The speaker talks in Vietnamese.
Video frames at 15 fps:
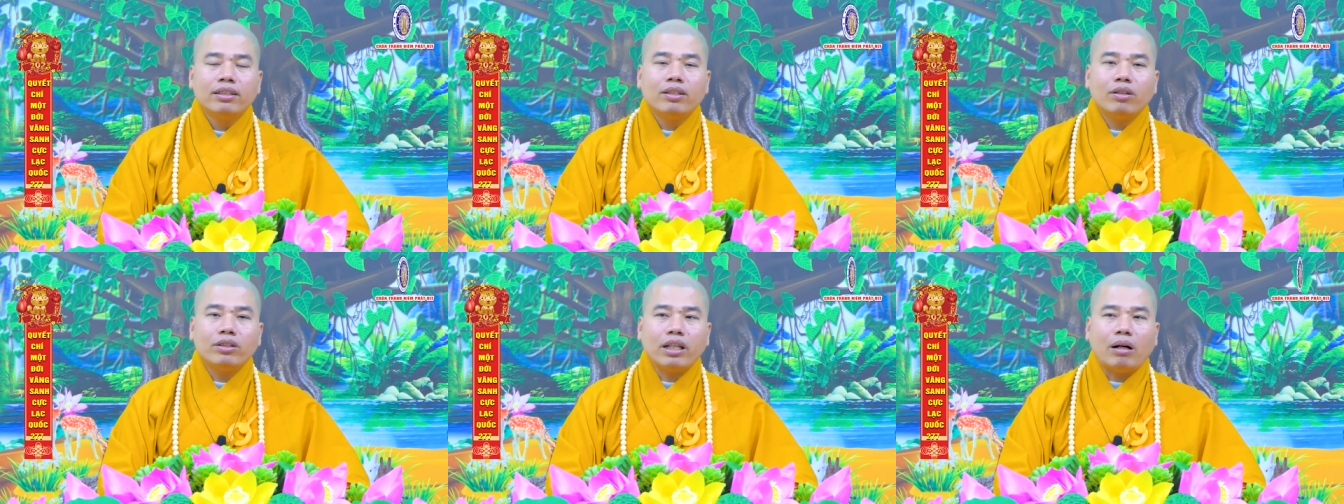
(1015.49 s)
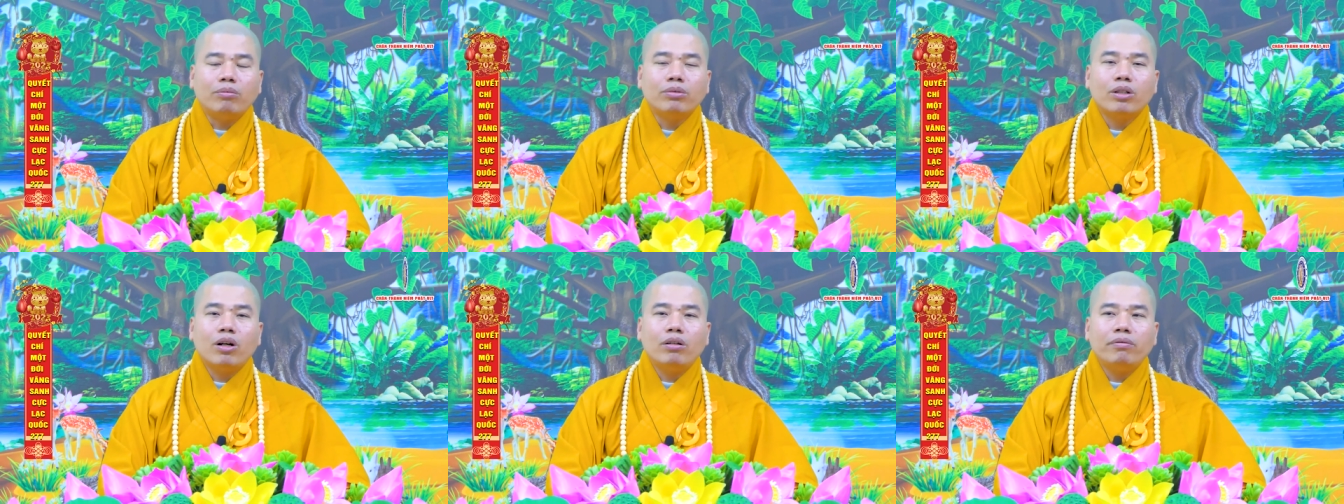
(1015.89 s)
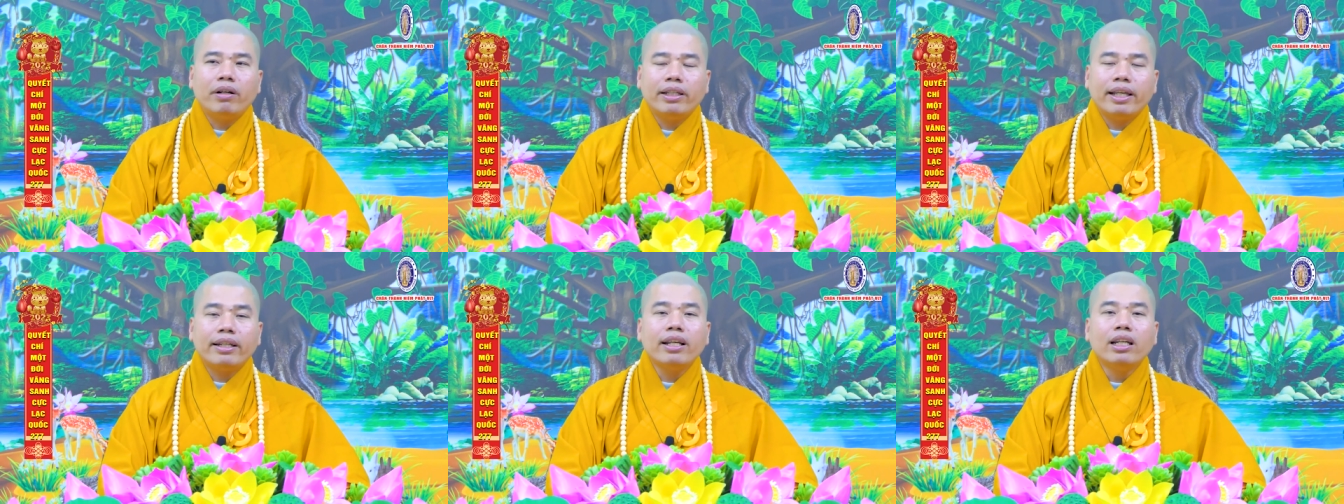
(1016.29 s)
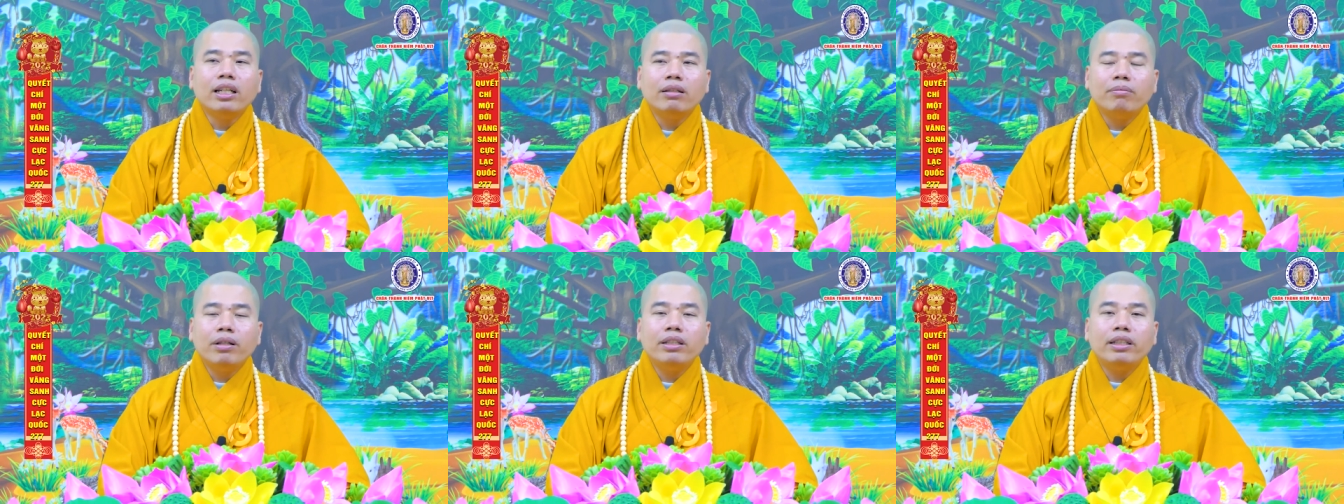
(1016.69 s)
cho chồng con và gia
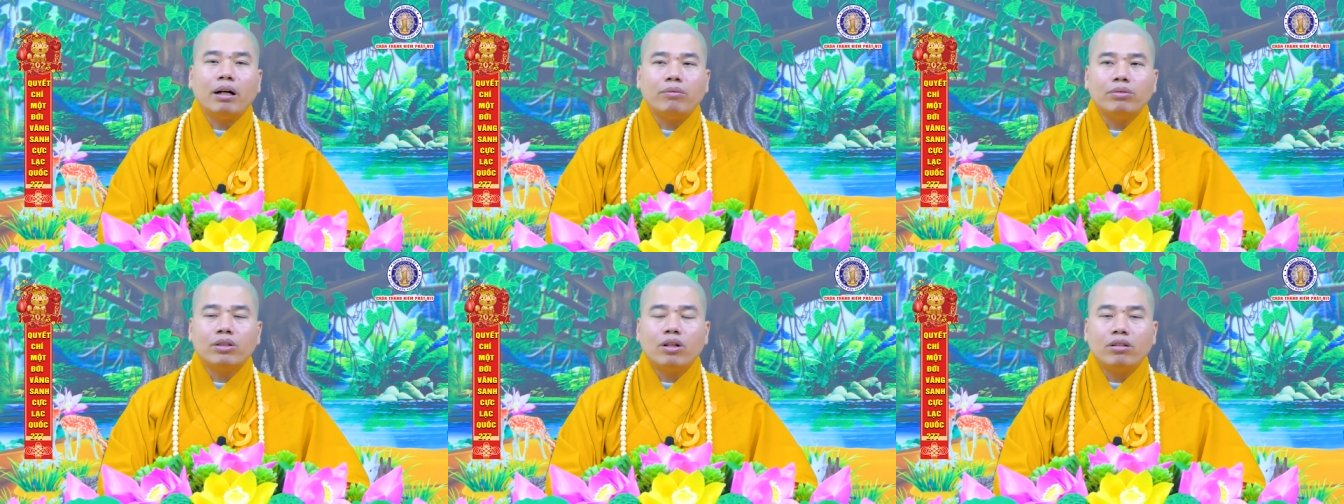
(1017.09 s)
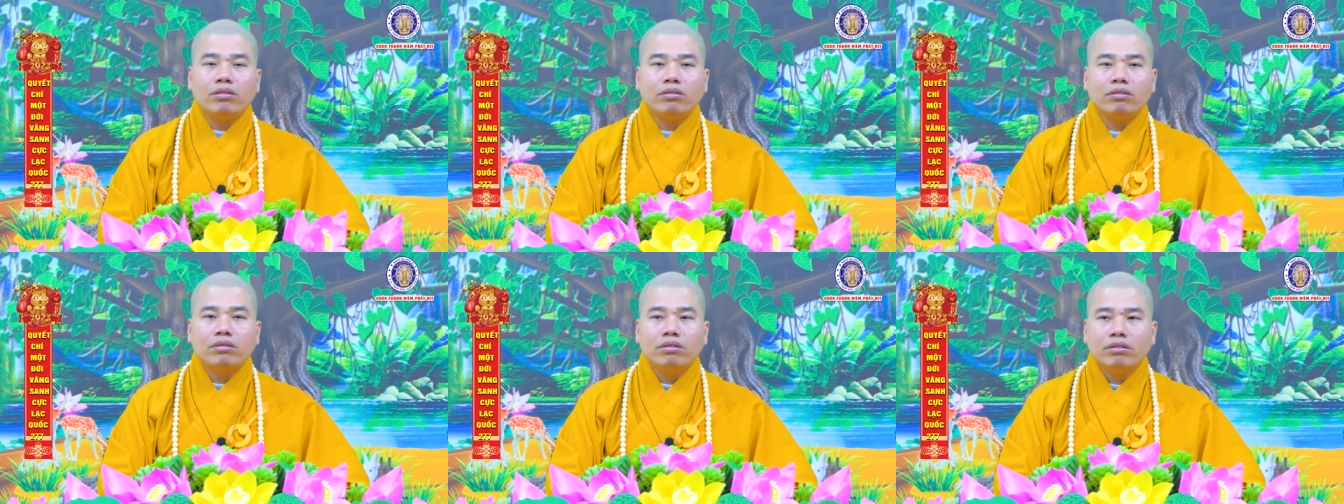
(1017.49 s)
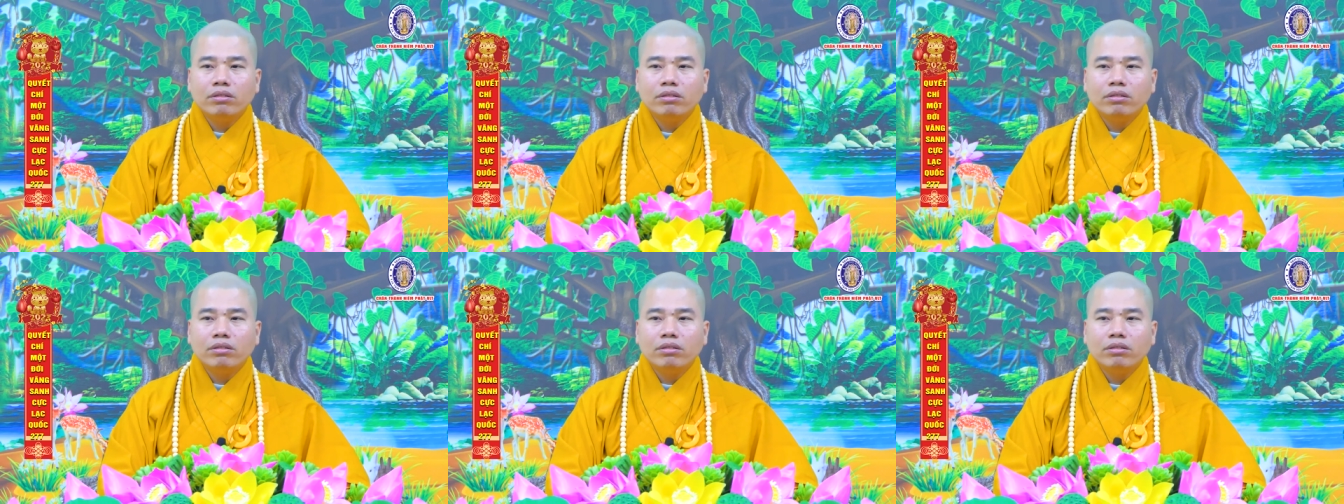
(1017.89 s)
đình bên chồng con